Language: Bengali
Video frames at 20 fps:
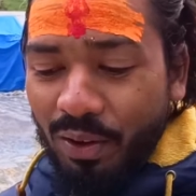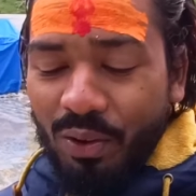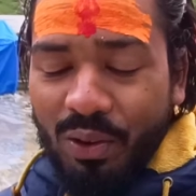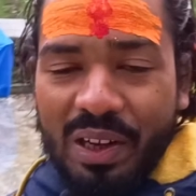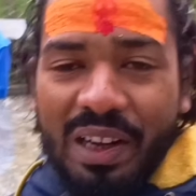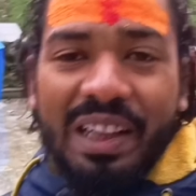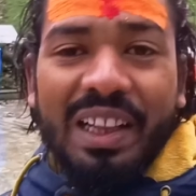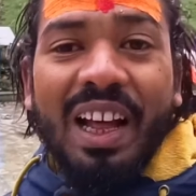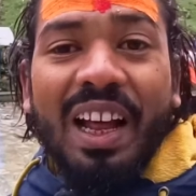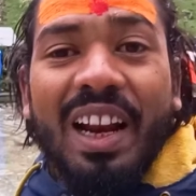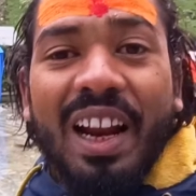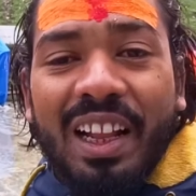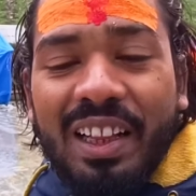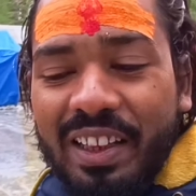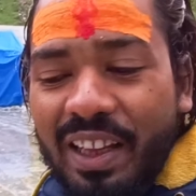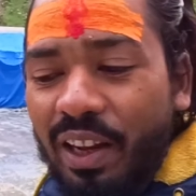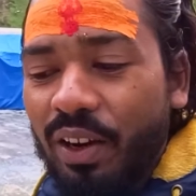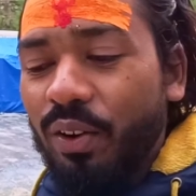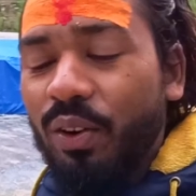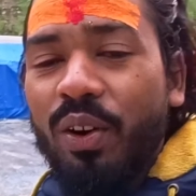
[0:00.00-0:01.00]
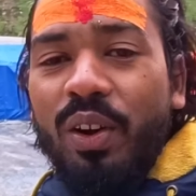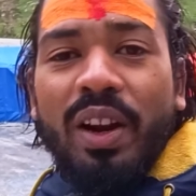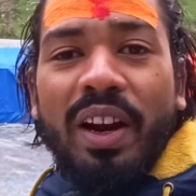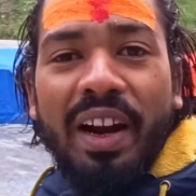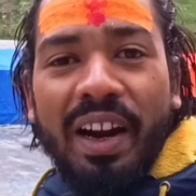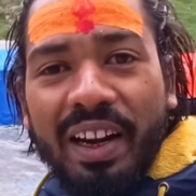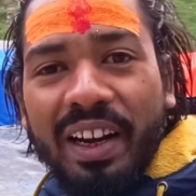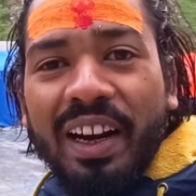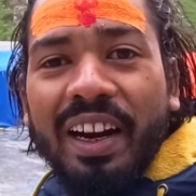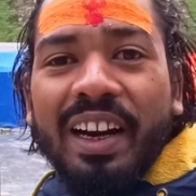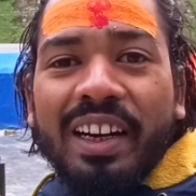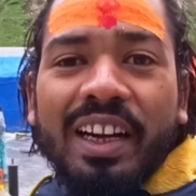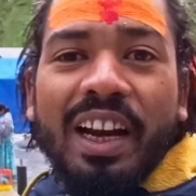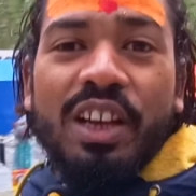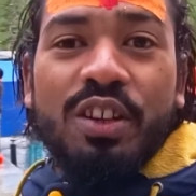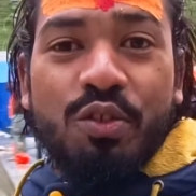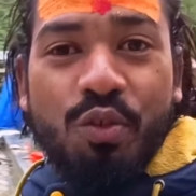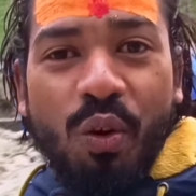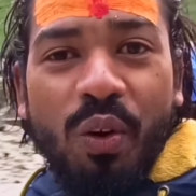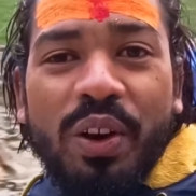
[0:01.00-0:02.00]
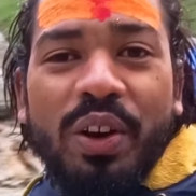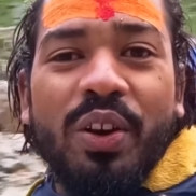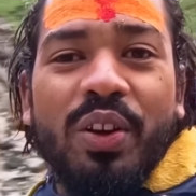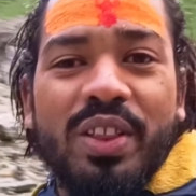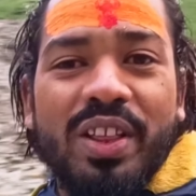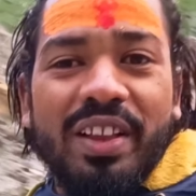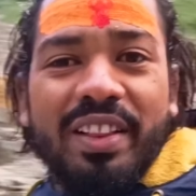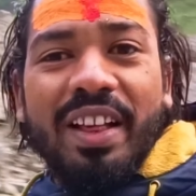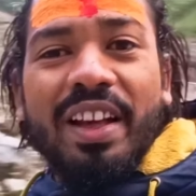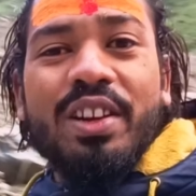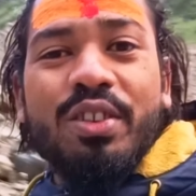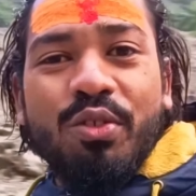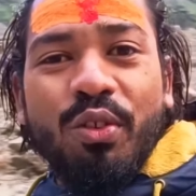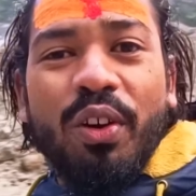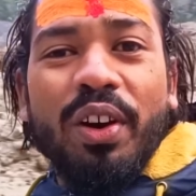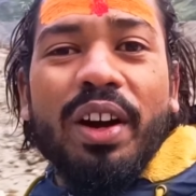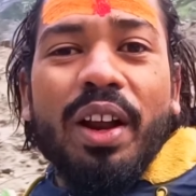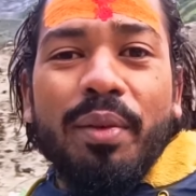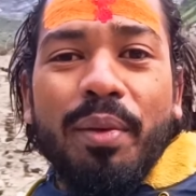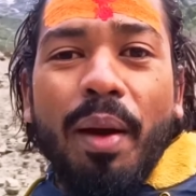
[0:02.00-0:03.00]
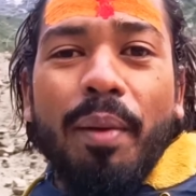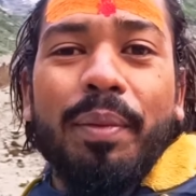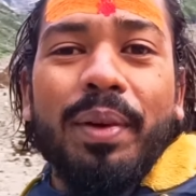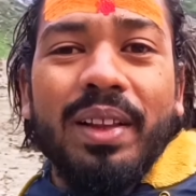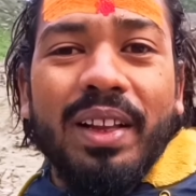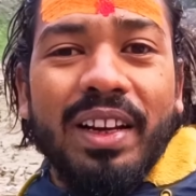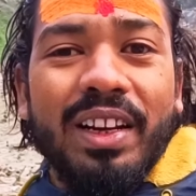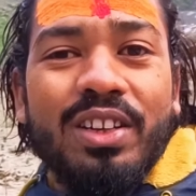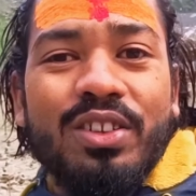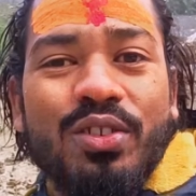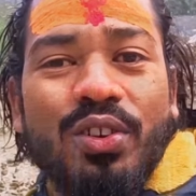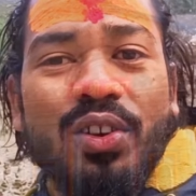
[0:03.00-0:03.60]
কেন কেদারনাথ কেন এটার একটা স্টোরি রয়েছে সেই স্টোরিটা আমি আপনাদেরকে